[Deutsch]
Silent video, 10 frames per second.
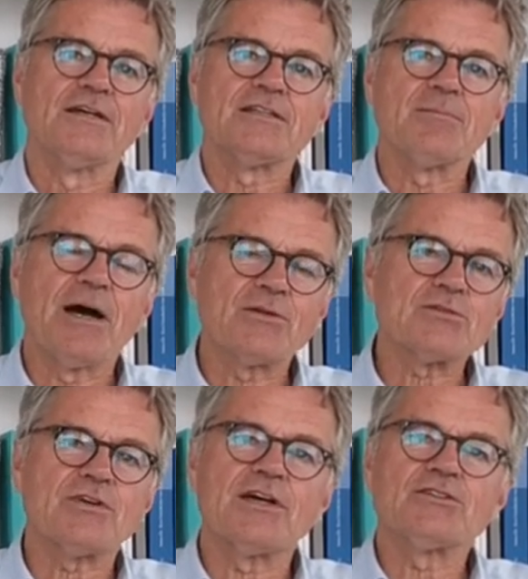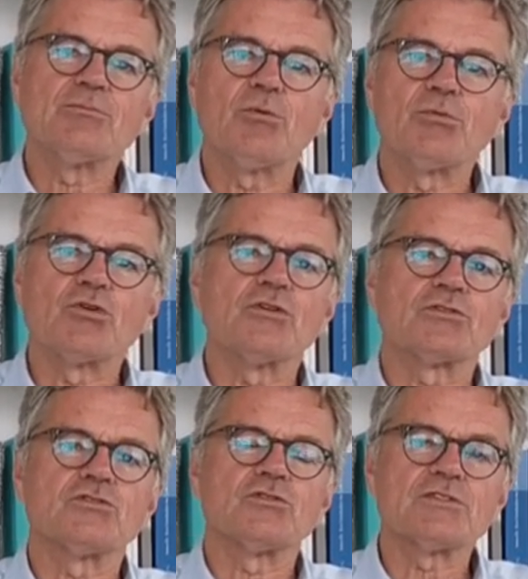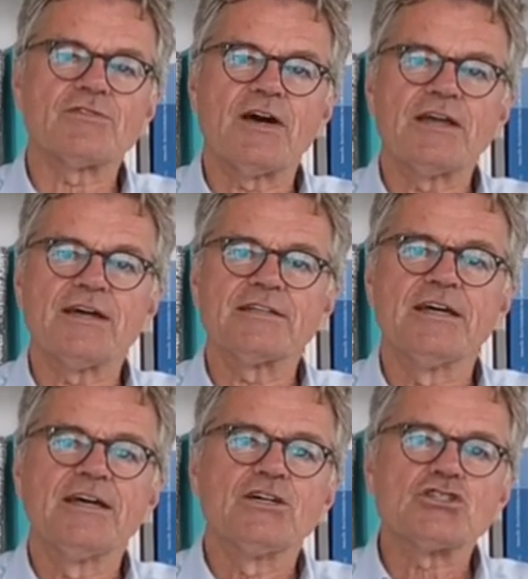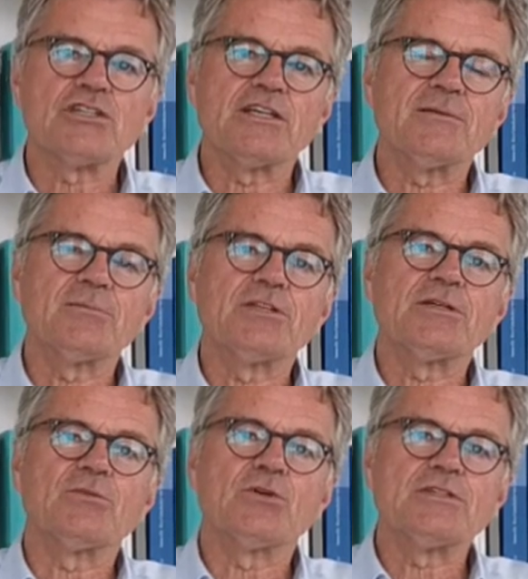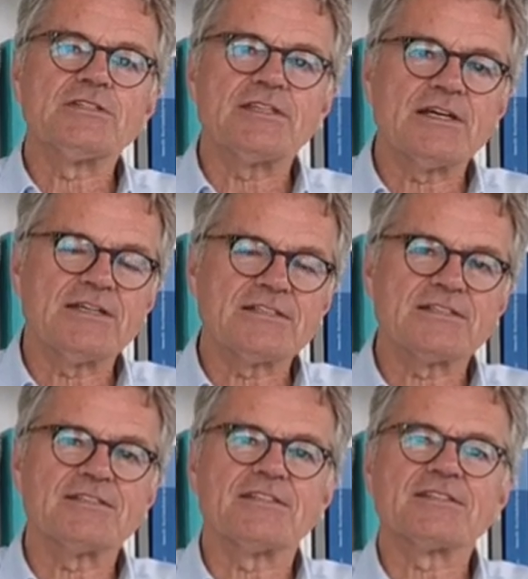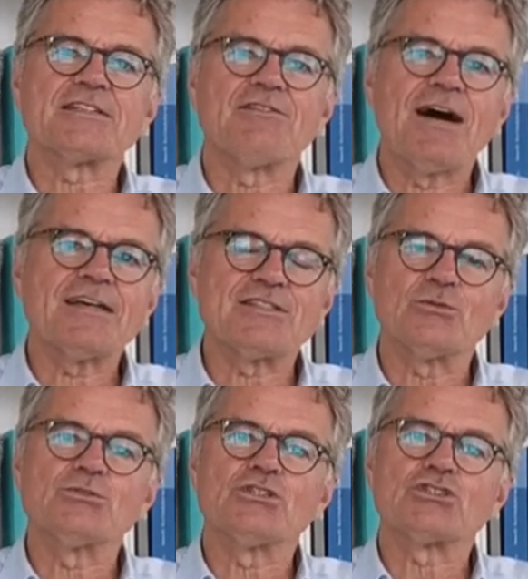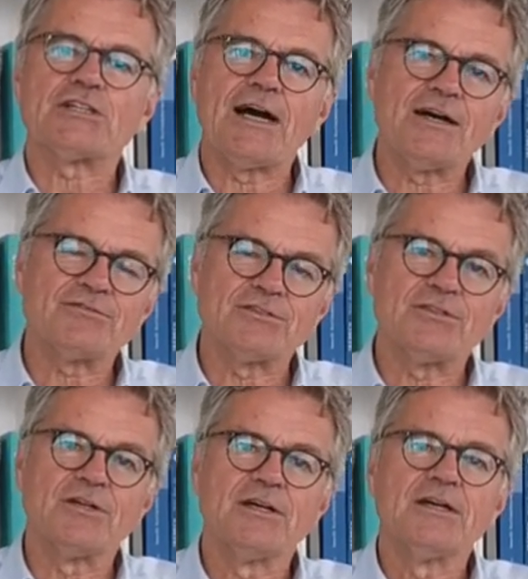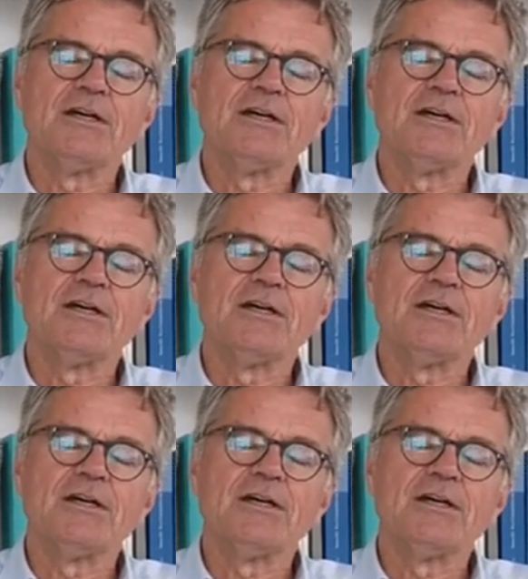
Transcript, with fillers: Die Meinungsfreiheit und die Publikationsfreiheit stehen mit dem neuen Sicherheitsgesetz quasi unter Strafe.